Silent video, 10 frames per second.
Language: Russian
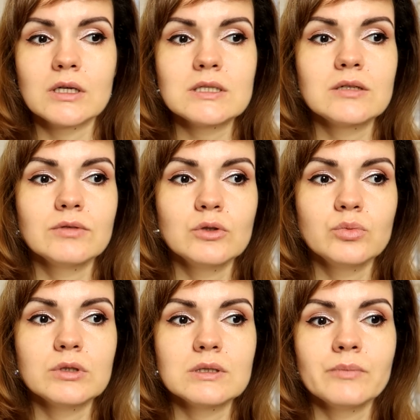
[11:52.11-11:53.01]
Если вы
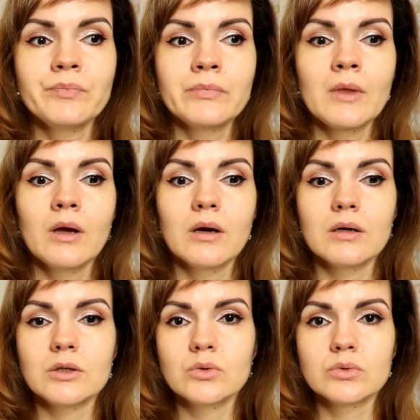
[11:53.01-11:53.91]
любите
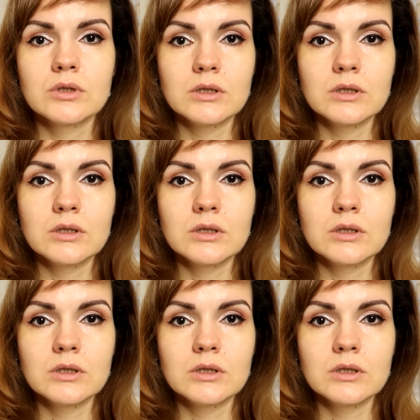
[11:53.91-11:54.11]
нюд